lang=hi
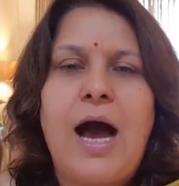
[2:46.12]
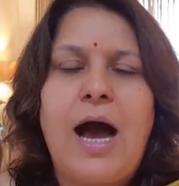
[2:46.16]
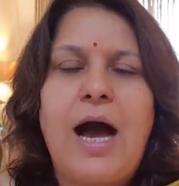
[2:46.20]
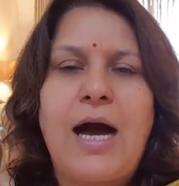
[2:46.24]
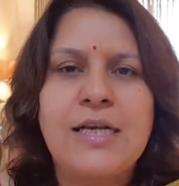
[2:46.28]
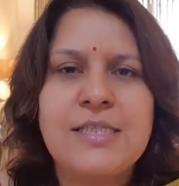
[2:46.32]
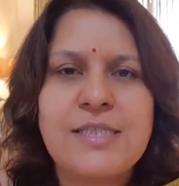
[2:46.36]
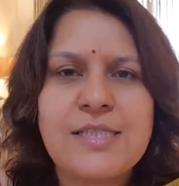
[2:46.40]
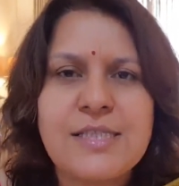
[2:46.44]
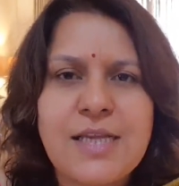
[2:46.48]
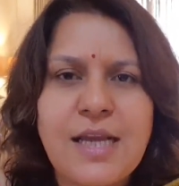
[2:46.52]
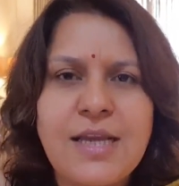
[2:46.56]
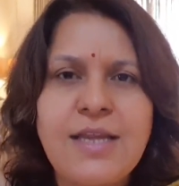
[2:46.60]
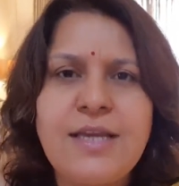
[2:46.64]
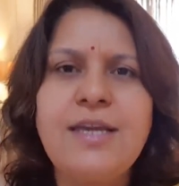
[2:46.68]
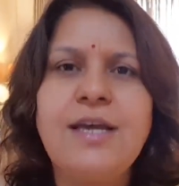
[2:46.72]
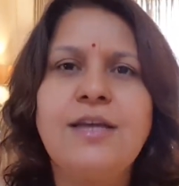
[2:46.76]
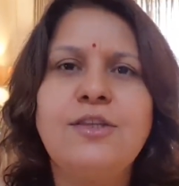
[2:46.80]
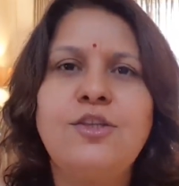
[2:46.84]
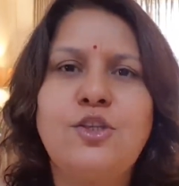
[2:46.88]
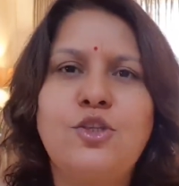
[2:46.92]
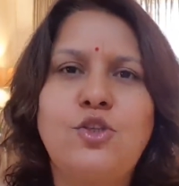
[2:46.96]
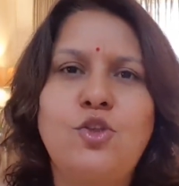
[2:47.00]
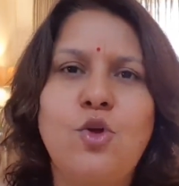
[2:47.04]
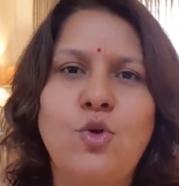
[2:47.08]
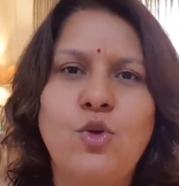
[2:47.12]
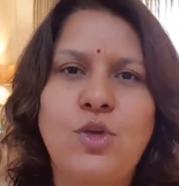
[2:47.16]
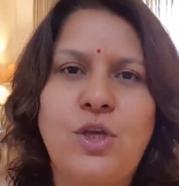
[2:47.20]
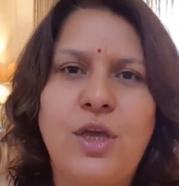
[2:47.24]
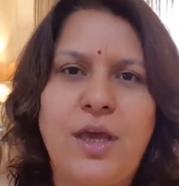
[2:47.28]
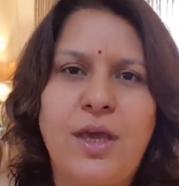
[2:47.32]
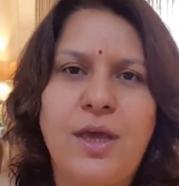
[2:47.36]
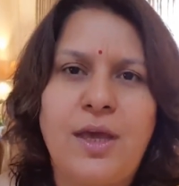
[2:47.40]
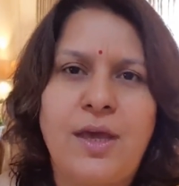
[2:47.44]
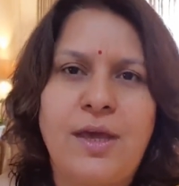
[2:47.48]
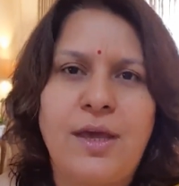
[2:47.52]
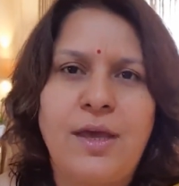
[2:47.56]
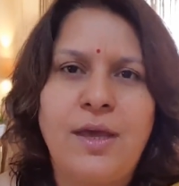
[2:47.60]
असलियत तो
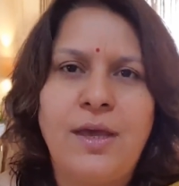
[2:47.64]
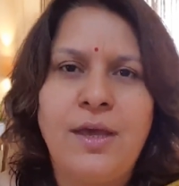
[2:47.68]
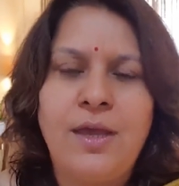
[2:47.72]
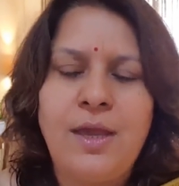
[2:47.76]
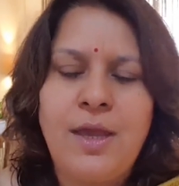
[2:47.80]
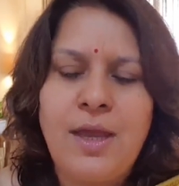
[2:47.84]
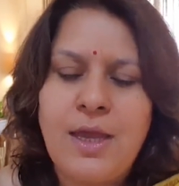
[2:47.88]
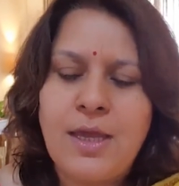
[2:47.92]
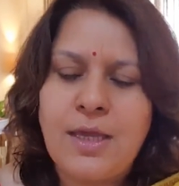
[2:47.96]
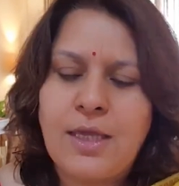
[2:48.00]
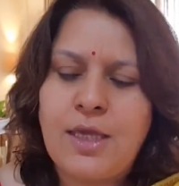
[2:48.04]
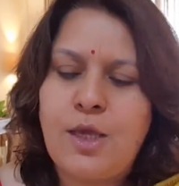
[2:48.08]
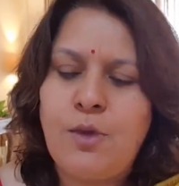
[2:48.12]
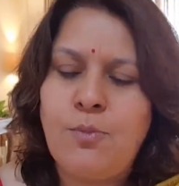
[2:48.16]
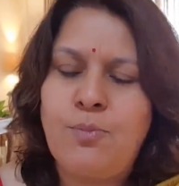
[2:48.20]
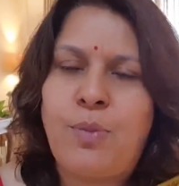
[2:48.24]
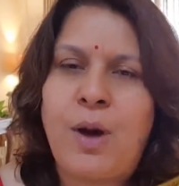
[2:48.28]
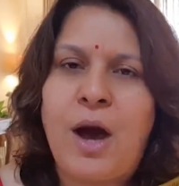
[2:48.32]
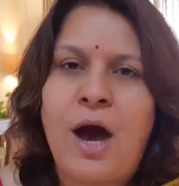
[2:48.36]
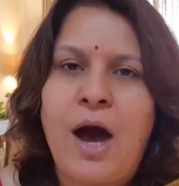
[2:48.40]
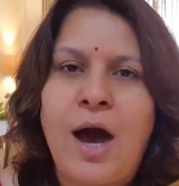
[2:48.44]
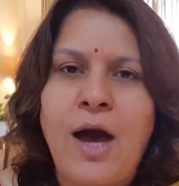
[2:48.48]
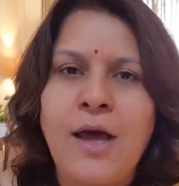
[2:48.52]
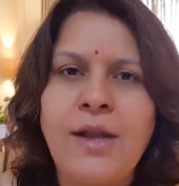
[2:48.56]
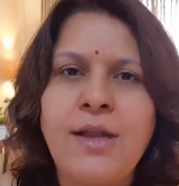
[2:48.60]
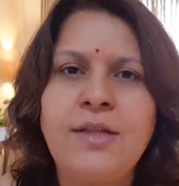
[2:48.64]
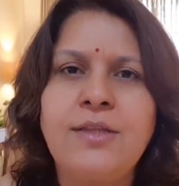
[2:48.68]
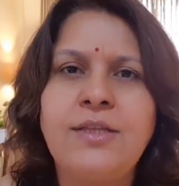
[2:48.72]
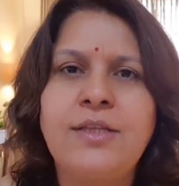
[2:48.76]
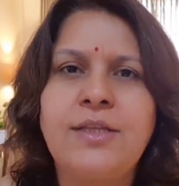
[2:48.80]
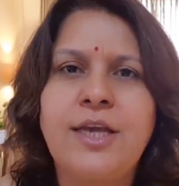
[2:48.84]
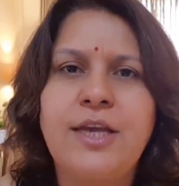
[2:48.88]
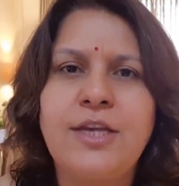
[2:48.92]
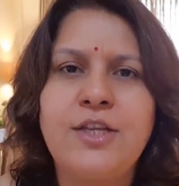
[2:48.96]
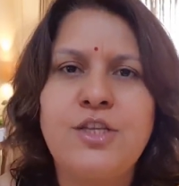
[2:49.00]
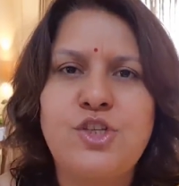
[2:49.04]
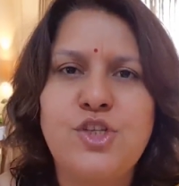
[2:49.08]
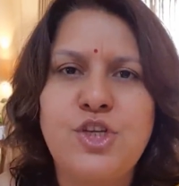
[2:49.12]
यह है कि भारत
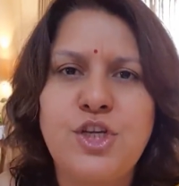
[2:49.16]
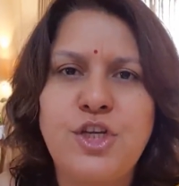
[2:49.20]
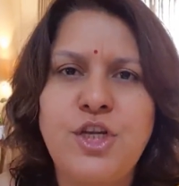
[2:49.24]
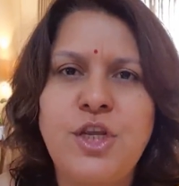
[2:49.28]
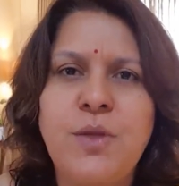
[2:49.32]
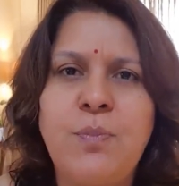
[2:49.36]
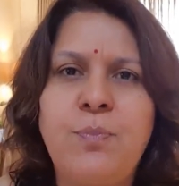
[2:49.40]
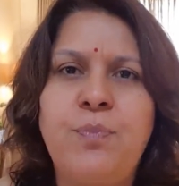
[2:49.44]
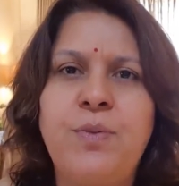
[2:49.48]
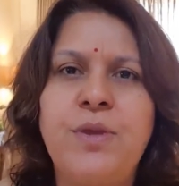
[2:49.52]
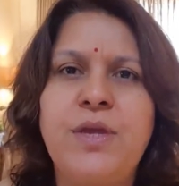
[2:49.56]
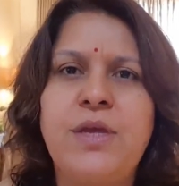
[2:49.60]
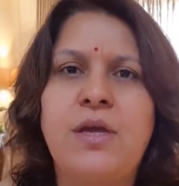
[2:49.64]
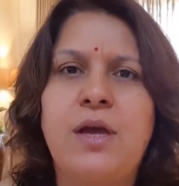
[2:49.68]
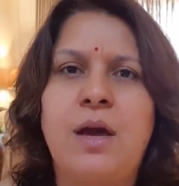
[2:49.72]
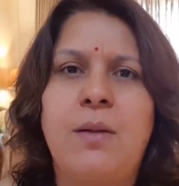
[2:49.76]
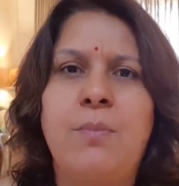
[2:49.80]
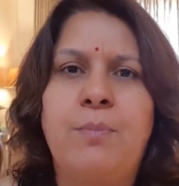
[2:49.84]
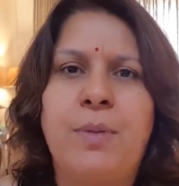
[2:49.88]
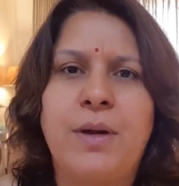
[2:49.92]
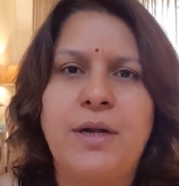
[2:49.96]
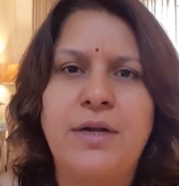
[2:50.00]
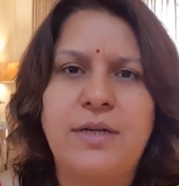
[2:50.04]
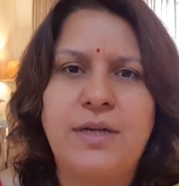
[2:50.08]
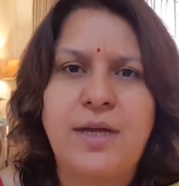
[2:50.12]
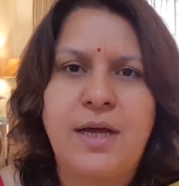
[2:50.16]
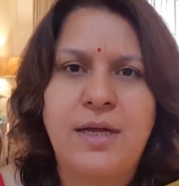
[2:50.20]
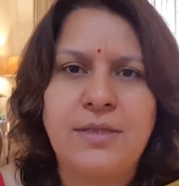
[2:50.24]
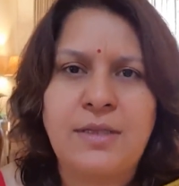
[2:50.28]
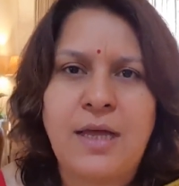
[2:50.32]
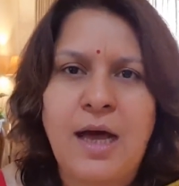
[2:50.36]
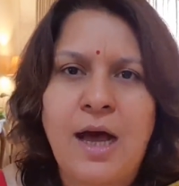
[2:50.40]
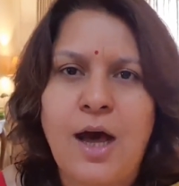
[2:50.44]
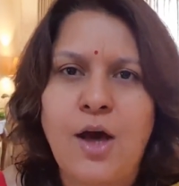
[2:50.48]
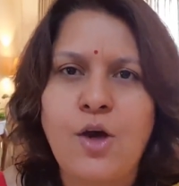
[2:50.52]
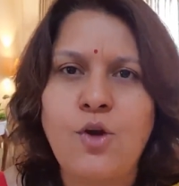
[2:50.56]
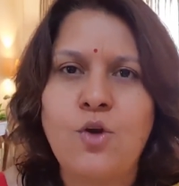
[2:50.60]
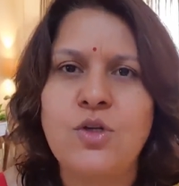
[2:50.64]
के जीडीपी का
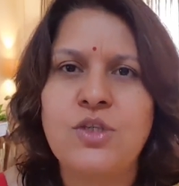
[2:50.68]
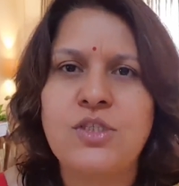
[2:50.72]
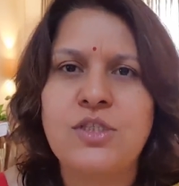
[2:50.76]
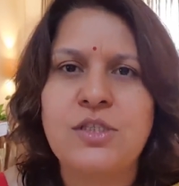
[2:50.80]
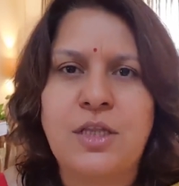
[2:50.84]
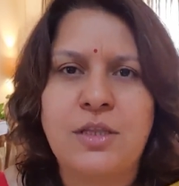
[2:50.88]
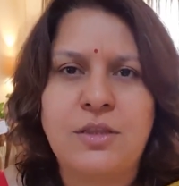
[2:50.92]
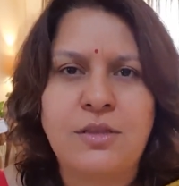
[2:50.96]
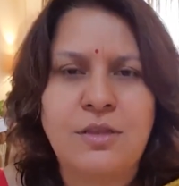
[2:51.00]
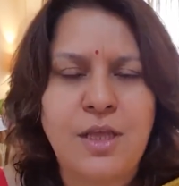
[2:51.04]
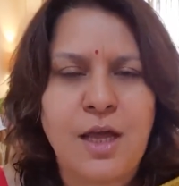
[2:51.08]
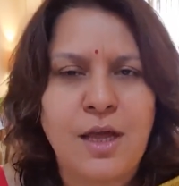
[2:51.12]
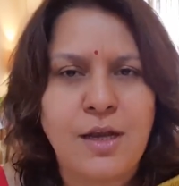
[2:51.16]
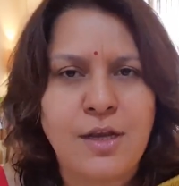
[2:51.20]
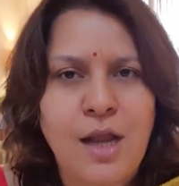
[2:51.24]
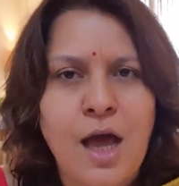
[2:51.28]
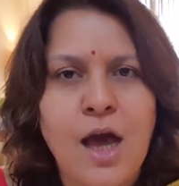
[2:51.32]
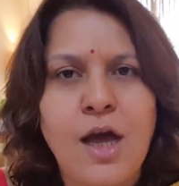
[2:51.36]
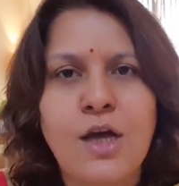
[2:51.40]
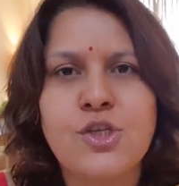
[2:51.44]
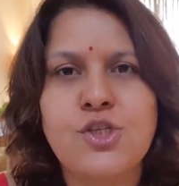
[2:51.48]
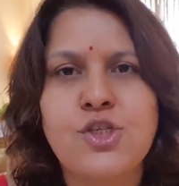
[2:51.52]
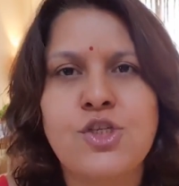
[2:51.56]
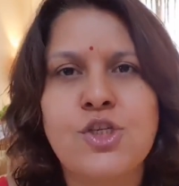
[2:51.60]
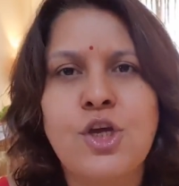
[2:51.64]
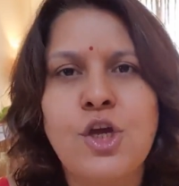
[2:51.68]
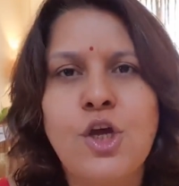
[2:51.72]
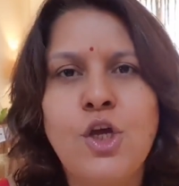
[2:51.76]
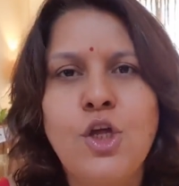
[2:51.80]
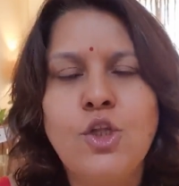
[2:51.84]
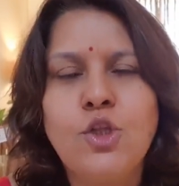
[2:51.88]
बंटाधार और सत्यानाश